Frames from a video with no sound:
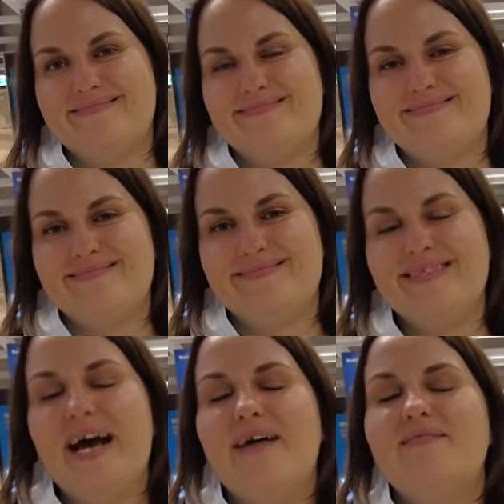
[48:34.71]
да, да, да.
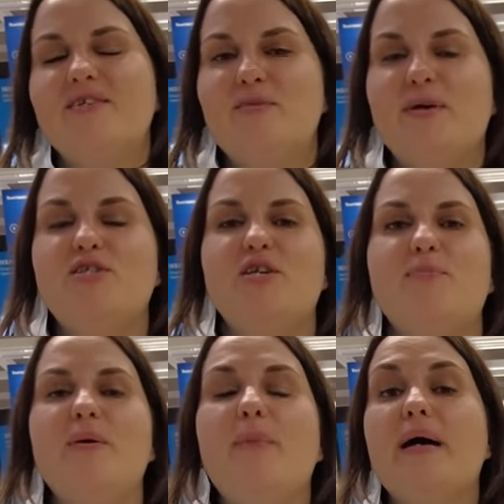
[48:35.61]
Все, ребятушки,
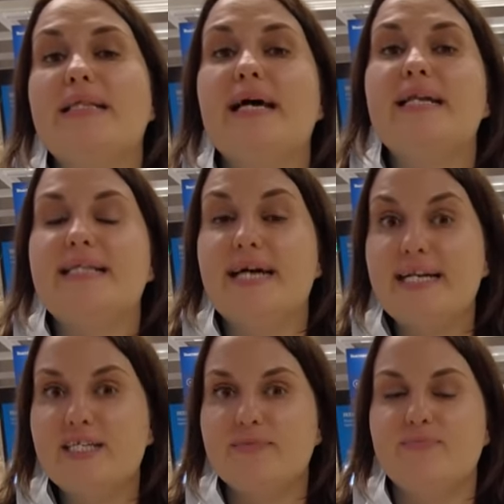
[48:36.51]
мы погнали
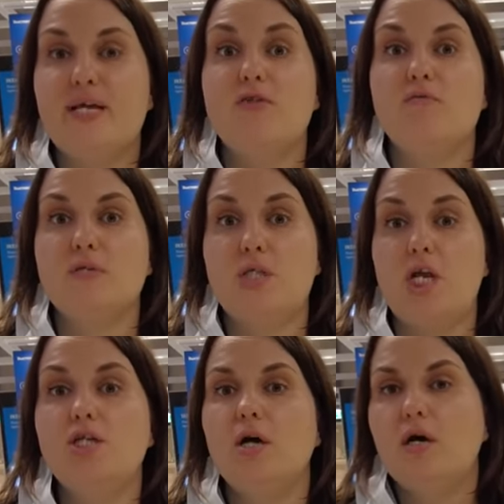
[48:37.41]
дальше. До новых
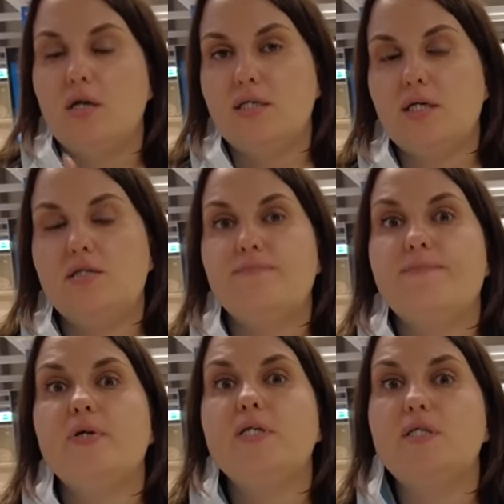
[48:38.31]
встреч. И, кстати,
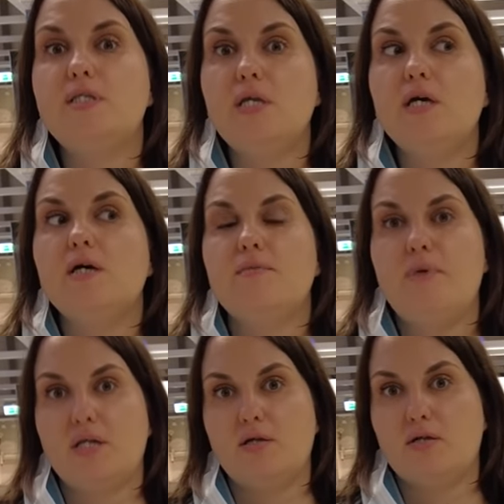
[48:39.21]
все
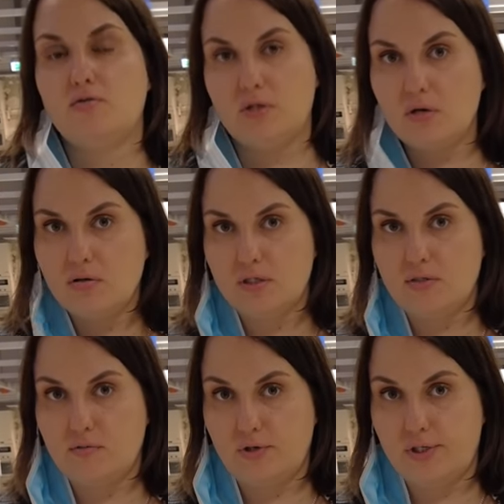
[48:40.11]
ребята, которые находятся
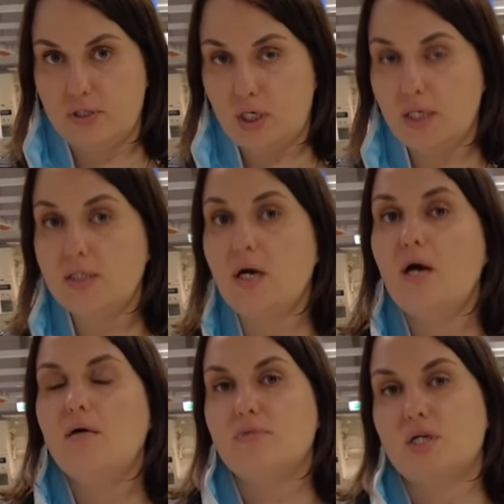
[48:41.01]
в городе Саратск,
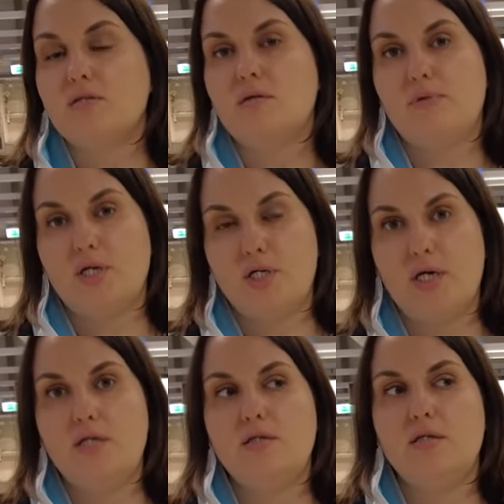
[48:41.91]
пожалуйста,
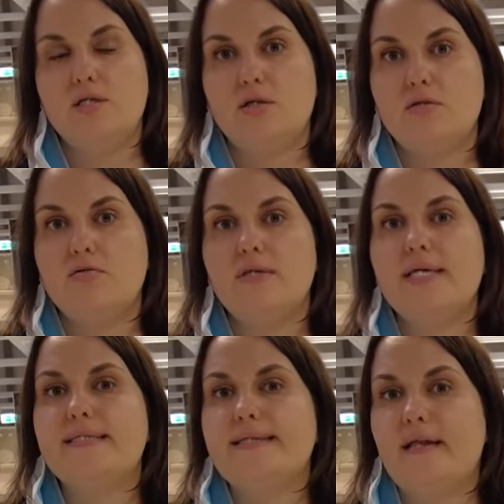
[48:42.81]
обращайтесь. Наши
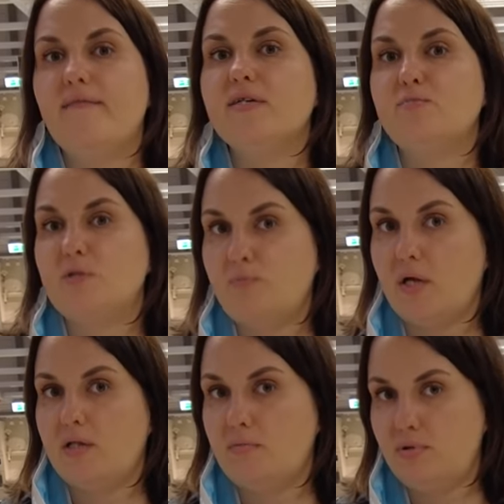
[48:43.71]
консультации для вас
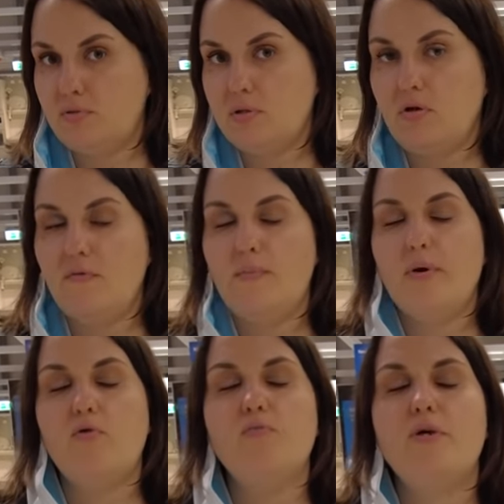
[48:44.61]
бесплатны при условии
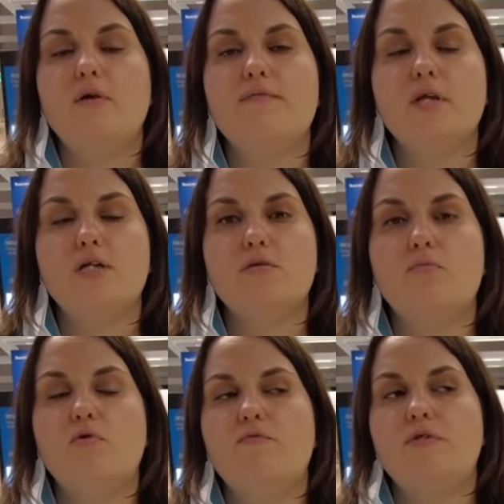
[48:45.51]
покупки в нашем
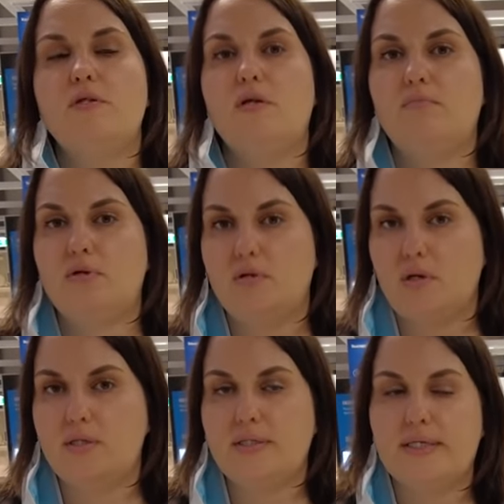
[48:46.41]
офисе, либо
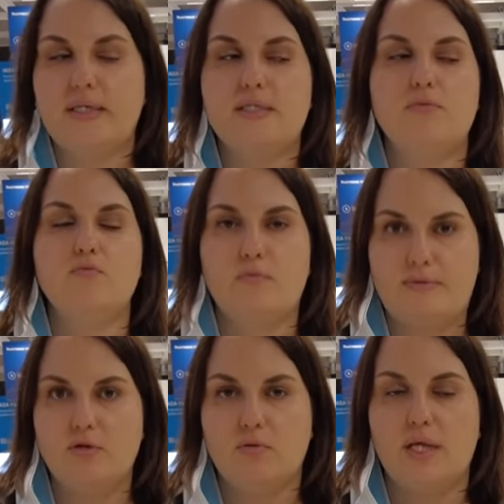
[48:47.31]
интернет, ну,
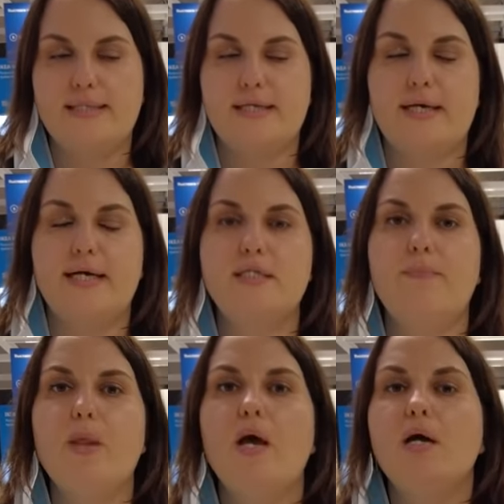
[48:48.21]
вообще онлайн-заказе.
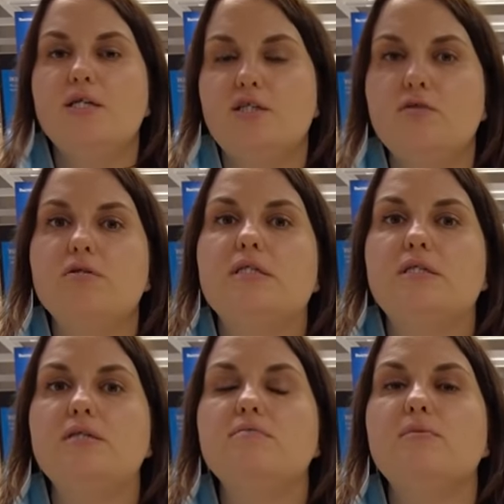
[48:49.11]
Сейчас у нас
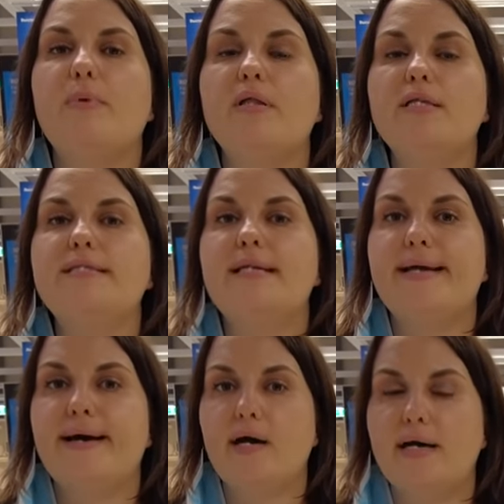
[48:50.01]
действует
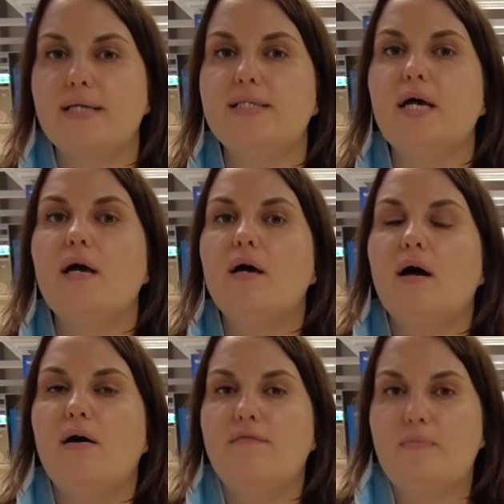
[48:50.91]
дополнительная акция
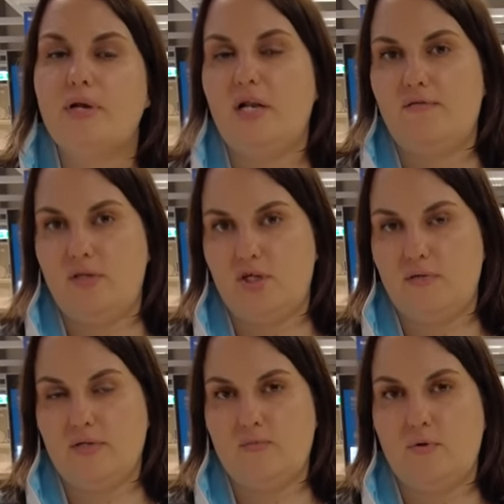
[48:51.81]
в апреле
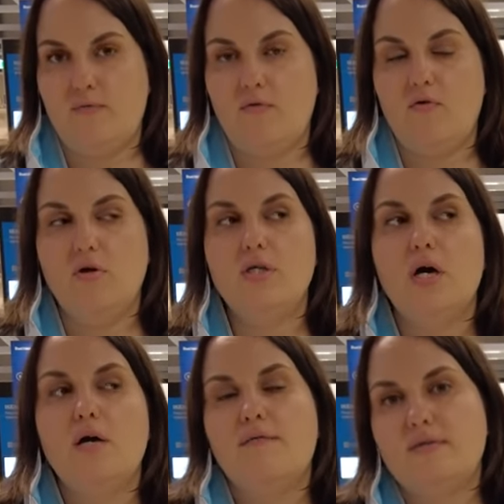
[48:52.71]
2021 года.
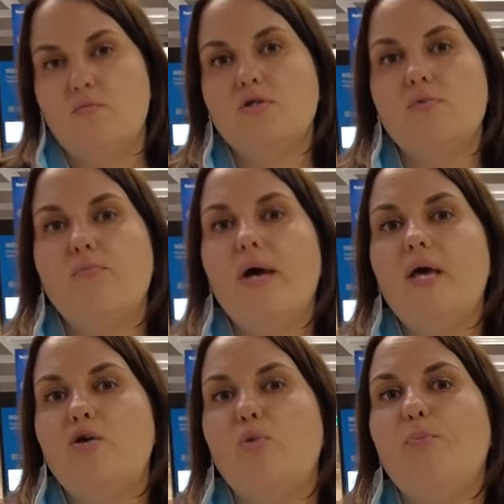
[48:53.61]
Возможно, мы
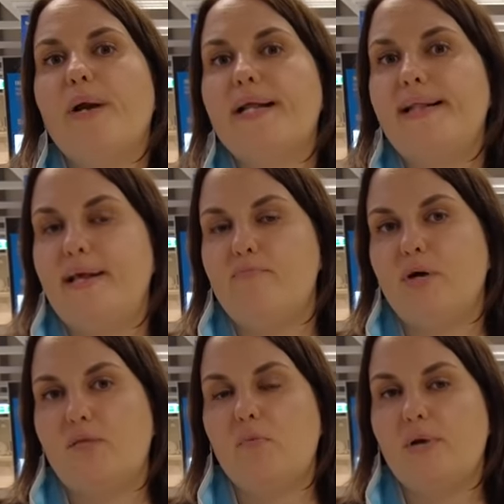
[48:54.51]
ее продлим.
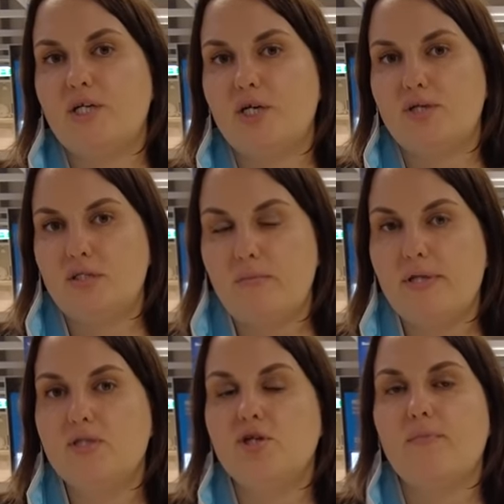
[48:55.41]
Поэтому обращайтесь к
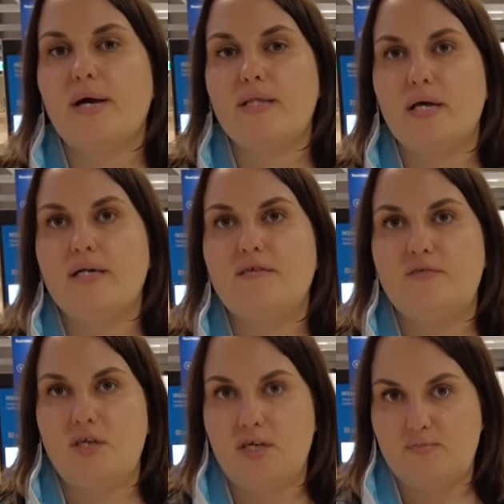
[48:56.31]
менеджерам. Контакты
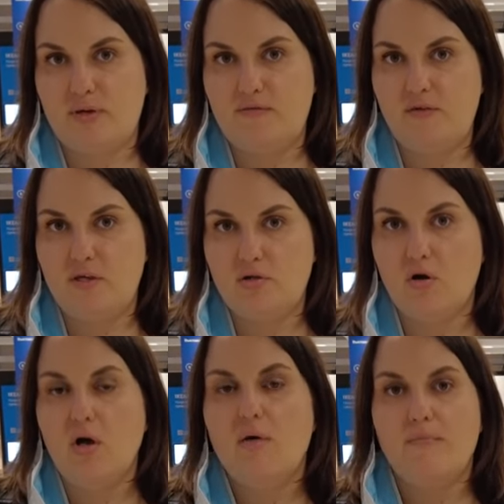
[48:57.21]
все есть под видео.
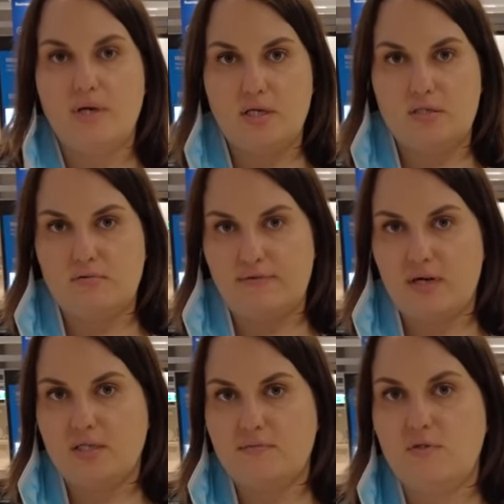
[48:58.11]
А мы про... ездим два
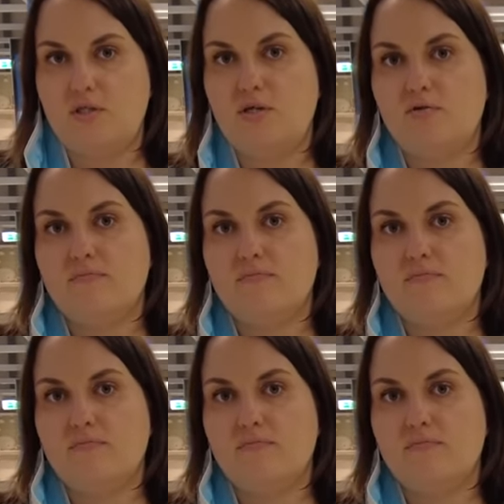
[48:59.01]
раза в неделю.